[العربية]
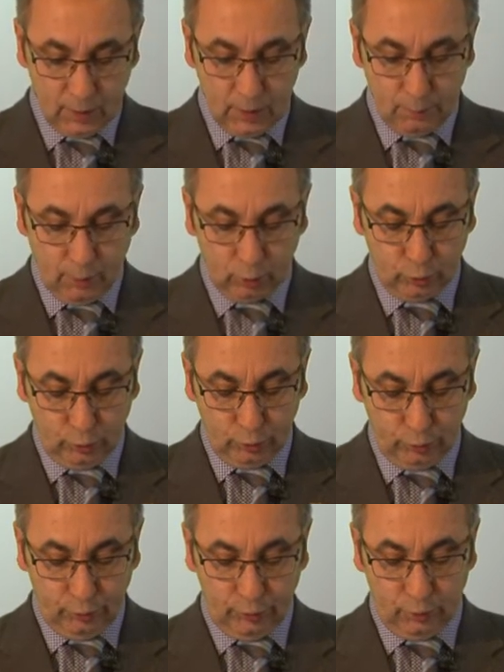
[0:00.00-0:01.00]

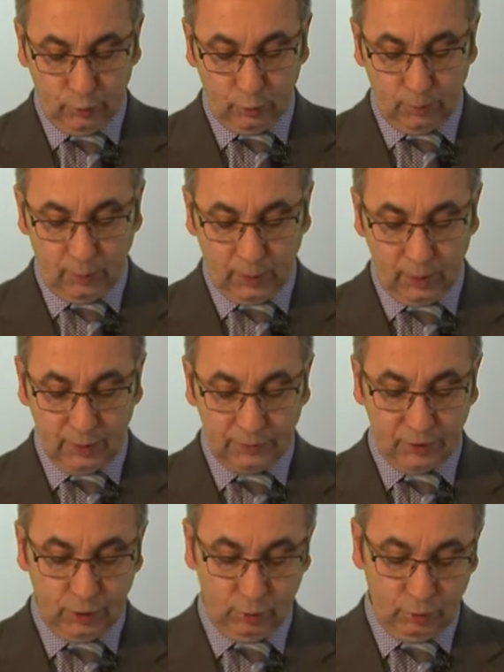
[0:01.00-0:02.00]
مودعونوثو ومرل
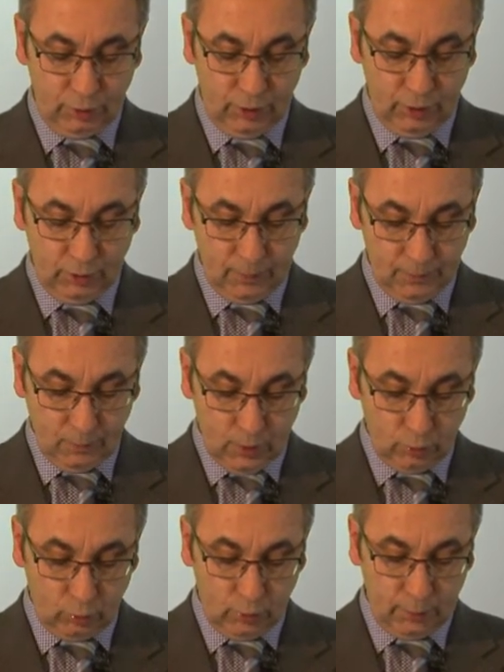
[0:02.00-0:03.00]
دفتيحويث
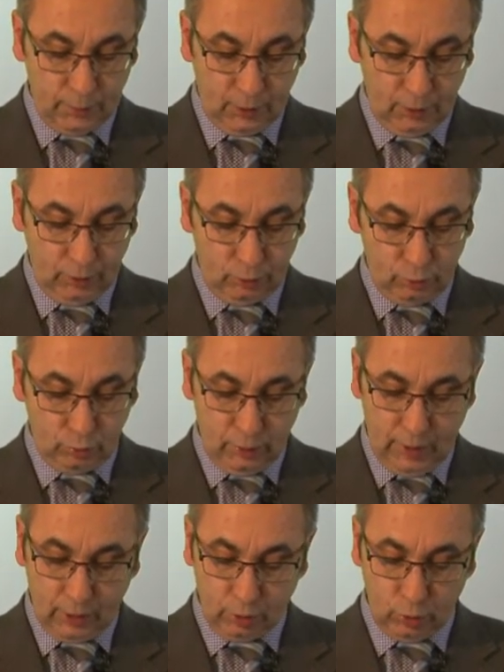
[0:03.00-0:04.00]
قلبريثو
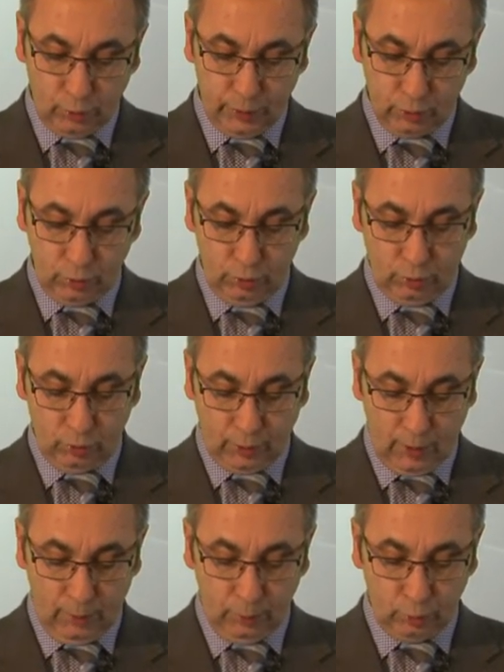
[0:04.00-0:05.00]
كولا كوي جن
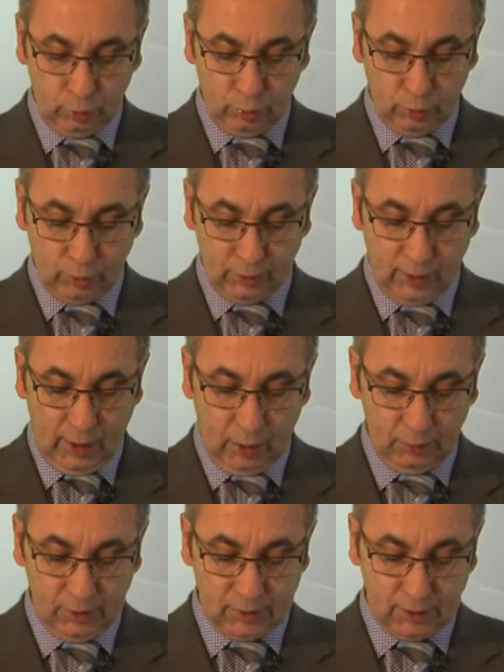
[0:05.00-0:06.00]
حرابو دودو ردحا
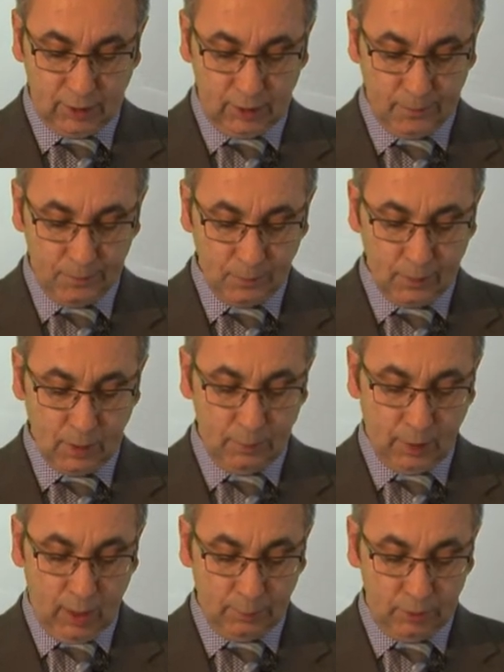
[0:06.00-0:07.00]
وعسري
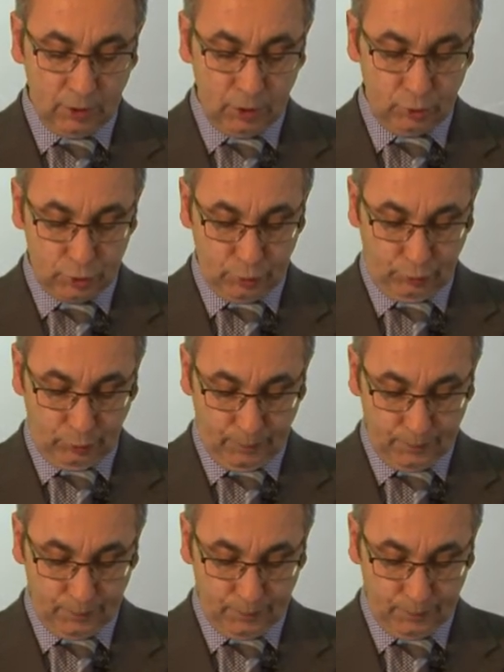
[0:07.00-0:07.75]
مقابل دينو شوثو